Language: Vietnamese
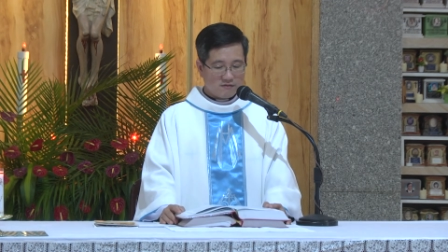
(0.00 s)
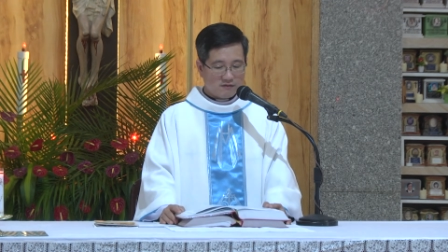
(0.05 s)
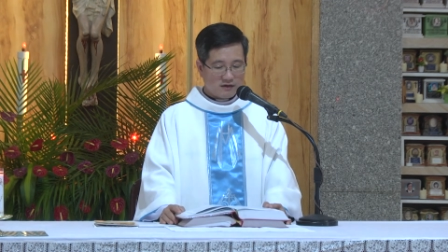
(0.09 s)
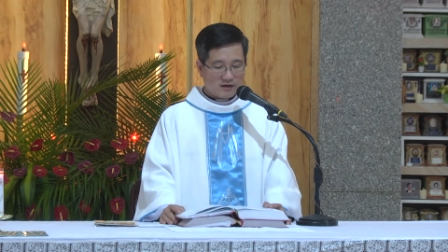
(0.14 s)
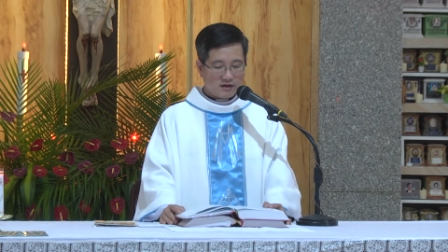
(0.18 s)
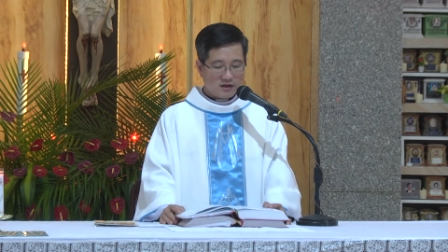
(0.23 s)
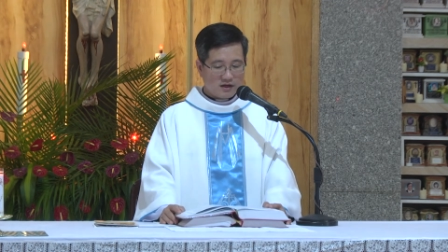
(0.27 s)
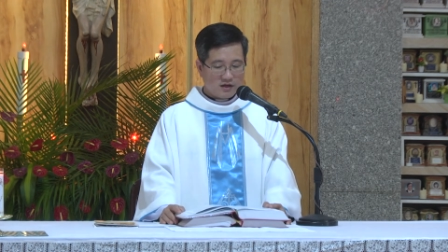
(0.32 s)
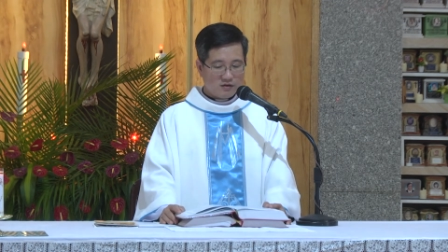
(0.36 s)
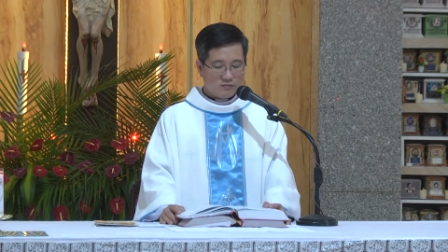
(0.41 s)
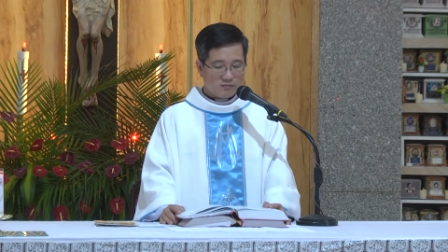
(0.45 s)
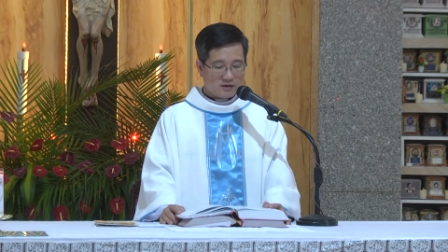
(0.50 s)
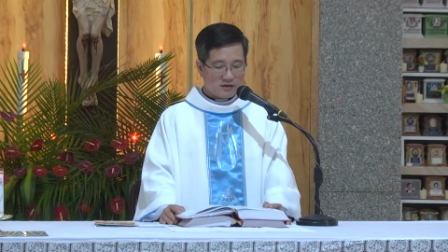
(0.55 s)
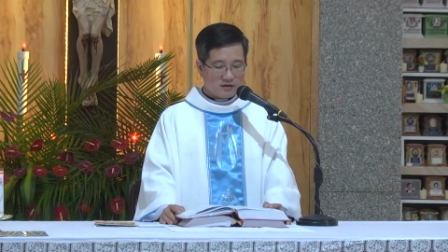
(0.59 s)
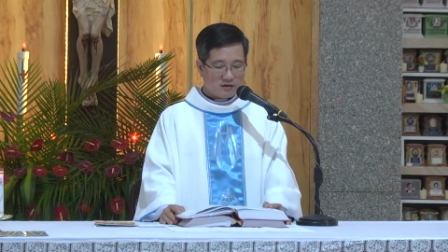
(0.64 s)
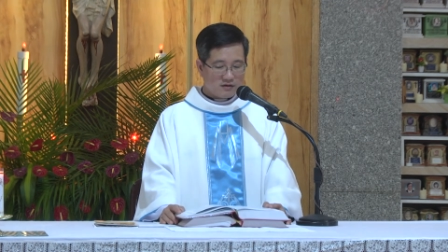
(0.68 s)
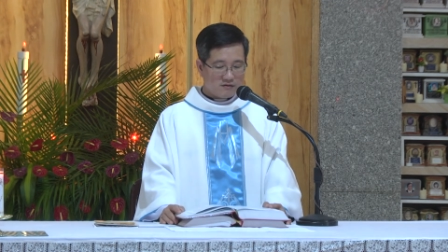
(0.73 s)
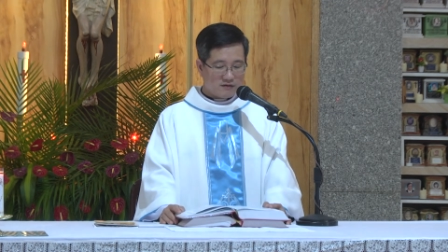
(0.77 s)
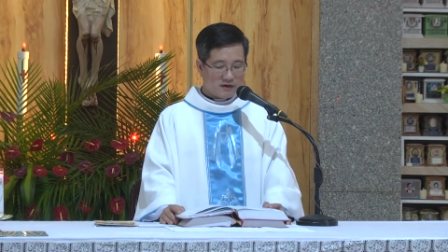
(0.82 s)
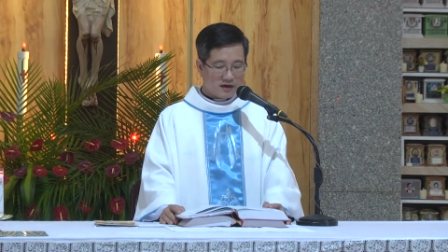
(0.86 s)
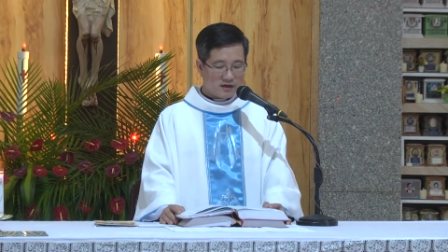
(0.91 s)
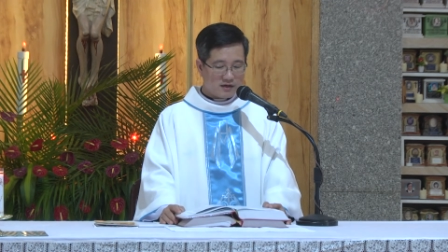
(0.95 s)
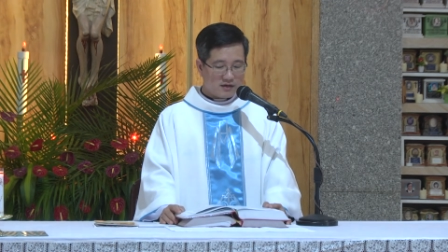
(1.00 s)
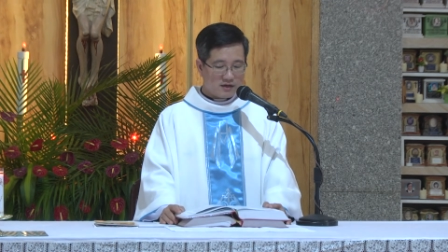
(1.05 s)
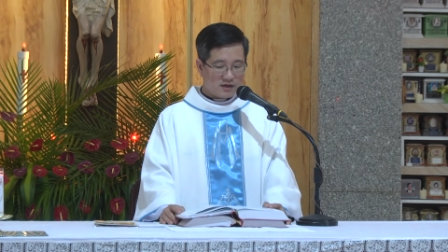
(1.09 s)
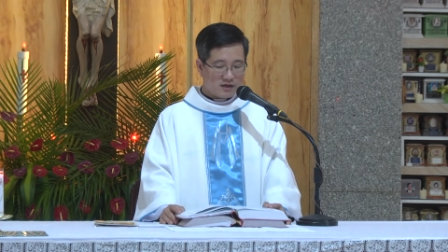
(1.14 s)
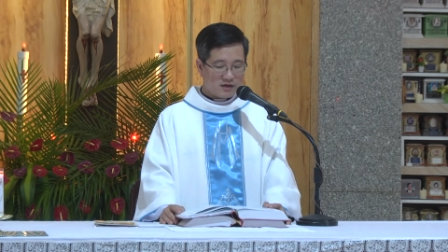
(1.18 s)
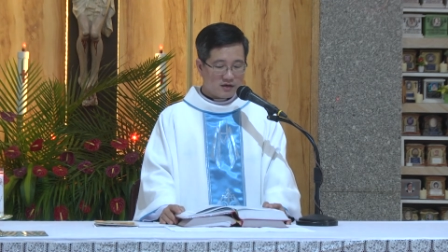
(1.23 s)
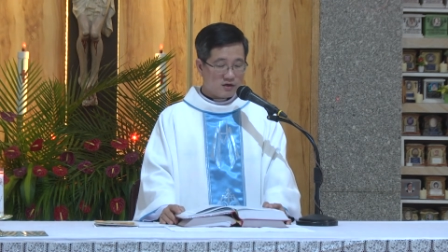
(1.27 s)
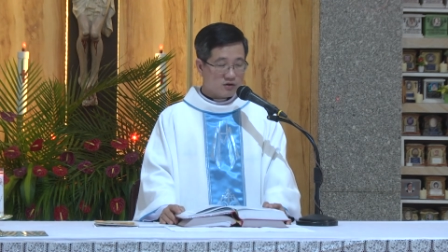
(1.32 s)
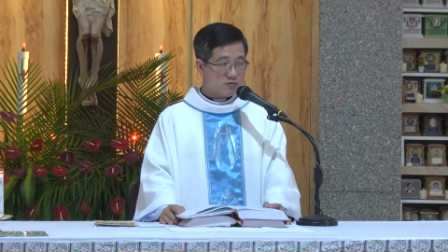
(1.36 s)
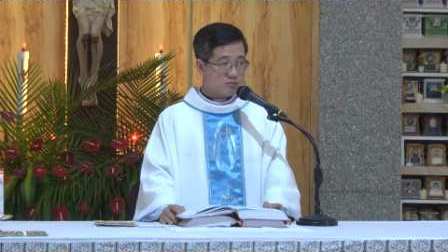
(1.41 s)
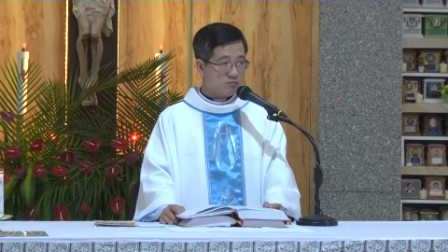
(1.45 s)
Và nếu mà như vậy
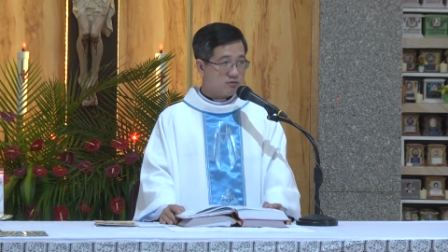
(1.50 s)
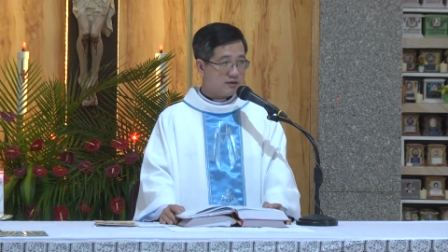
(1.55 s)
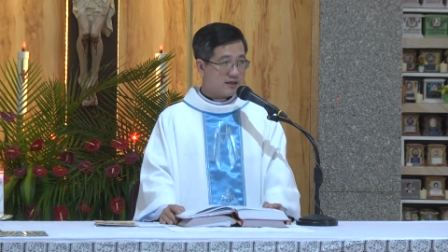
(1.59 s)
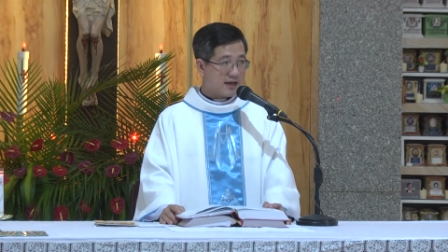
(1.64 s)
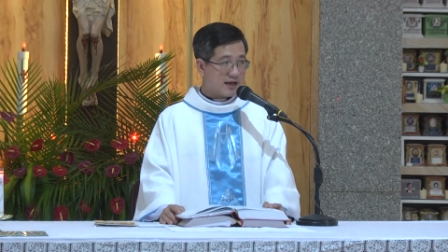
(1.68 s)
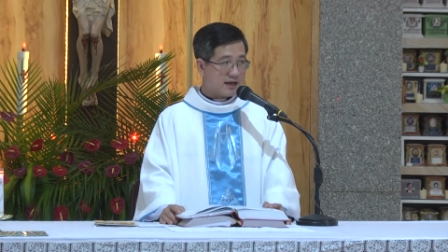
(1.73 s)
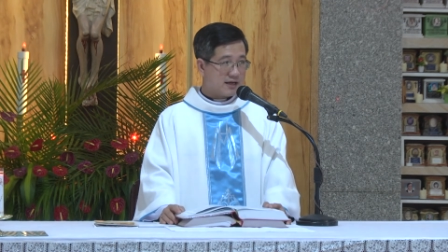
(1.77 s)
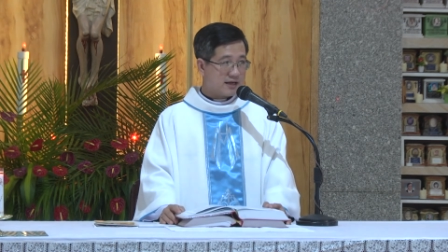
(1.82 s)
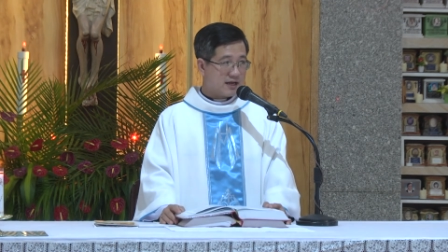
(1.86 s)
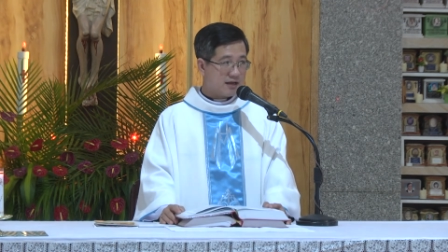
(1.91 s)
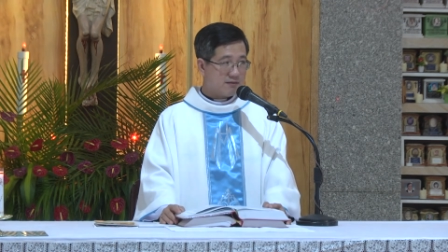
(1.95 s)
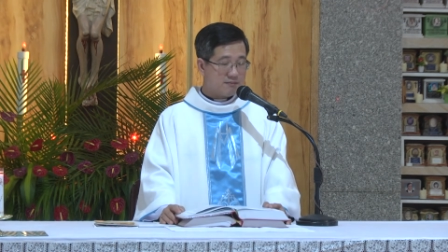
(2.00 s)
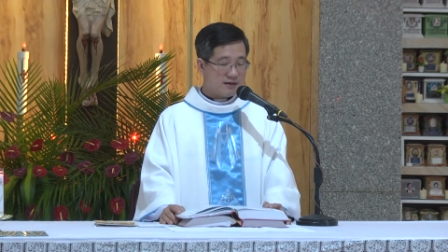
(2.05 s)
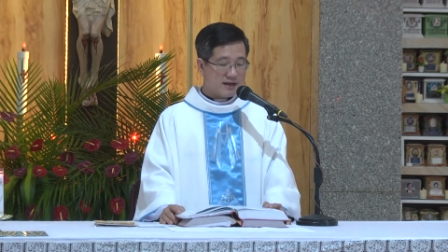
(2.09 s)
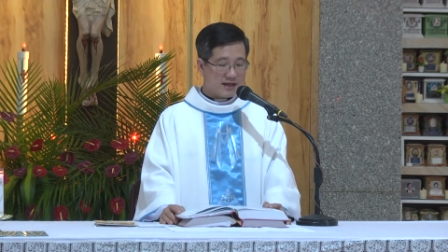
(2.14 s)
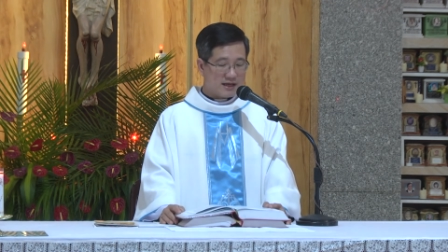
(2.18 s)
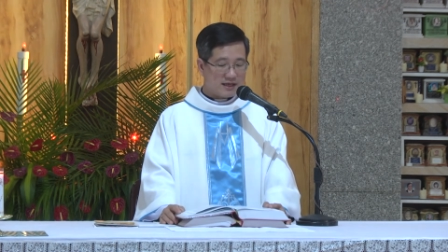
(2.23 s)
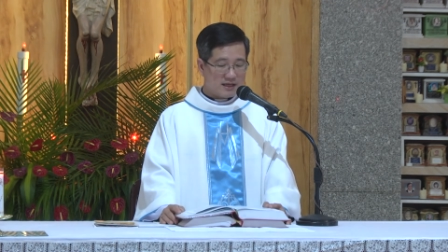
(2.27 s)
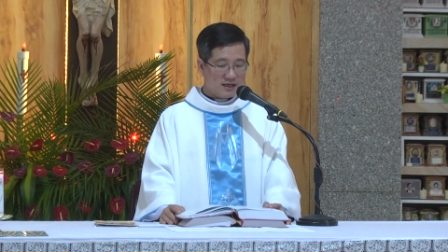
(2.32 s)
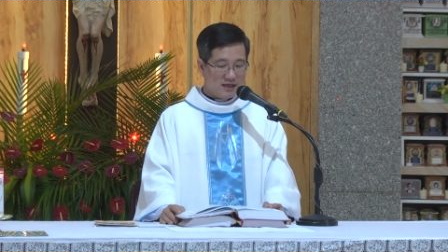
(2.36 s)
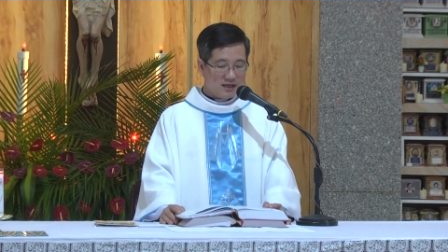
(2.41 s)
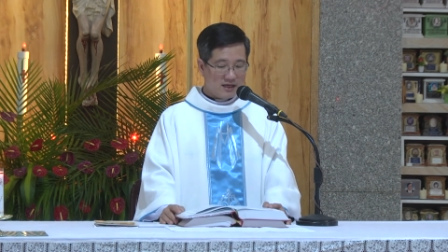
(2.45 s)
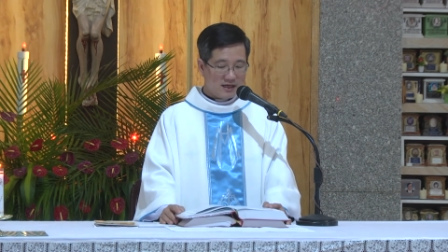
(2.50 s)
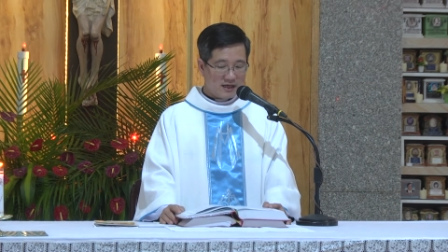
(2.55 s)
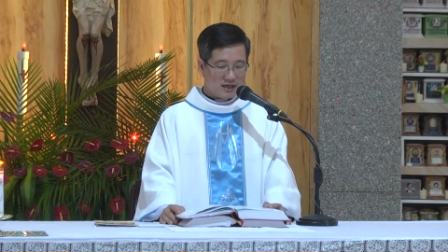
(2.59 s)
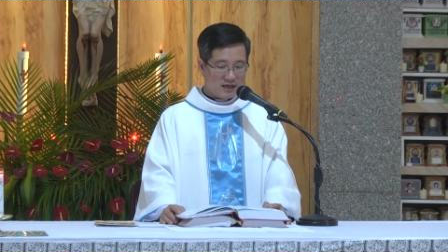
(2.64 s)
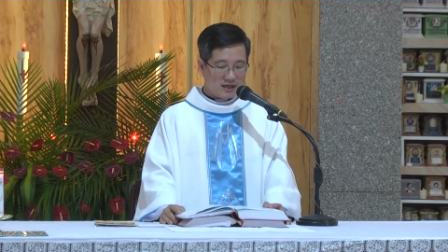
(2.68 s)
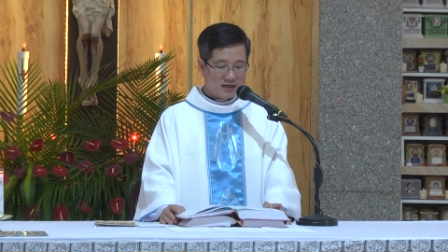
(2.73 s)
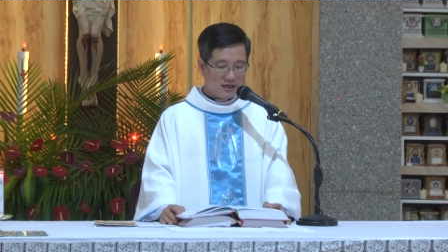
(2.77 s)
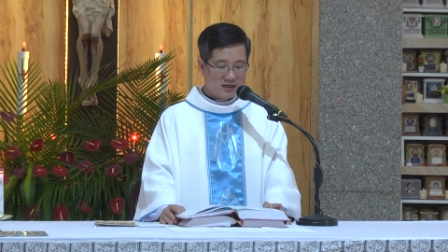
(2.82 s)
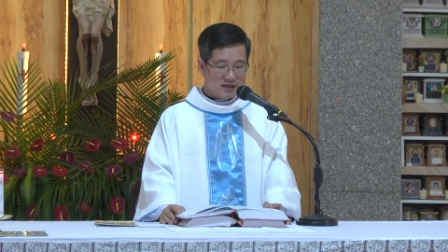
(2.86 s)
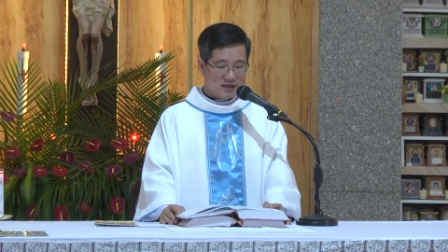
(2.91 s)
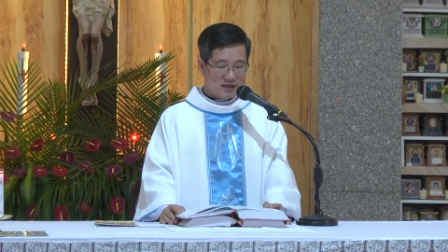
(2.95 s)
thì nó cũng chẳng đem lại ý
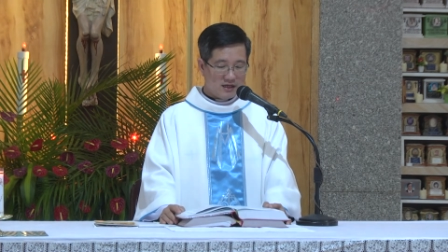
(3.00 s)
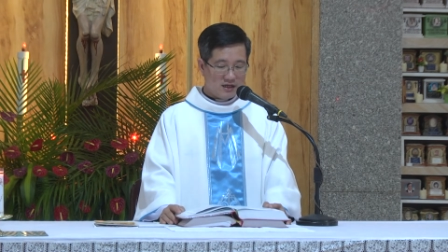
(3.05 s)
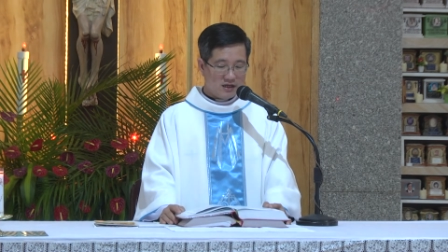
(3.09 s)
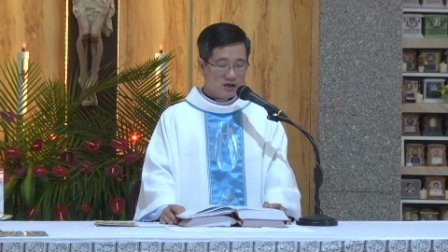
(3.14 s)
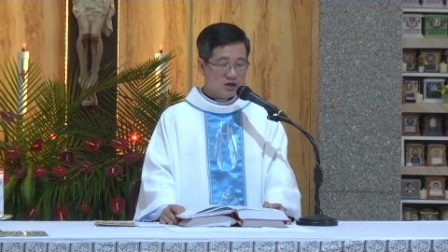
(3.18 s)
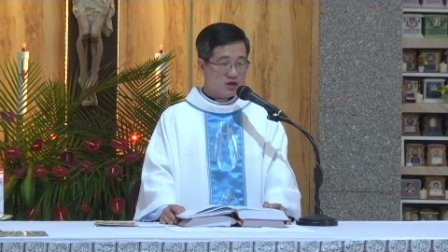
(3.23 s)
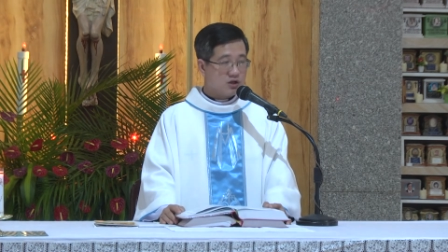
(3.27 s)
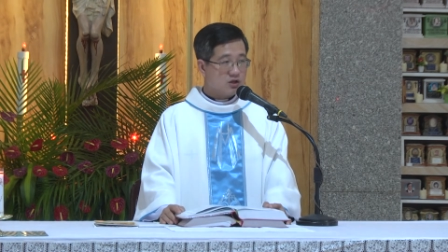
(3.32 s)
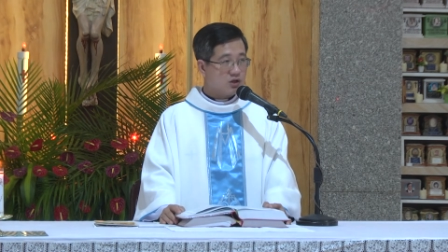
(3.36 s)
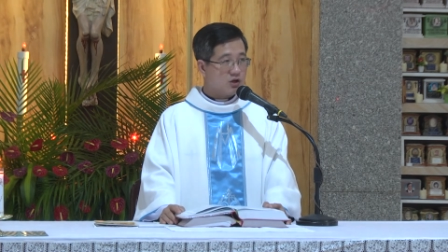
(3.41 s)
nghĩa gì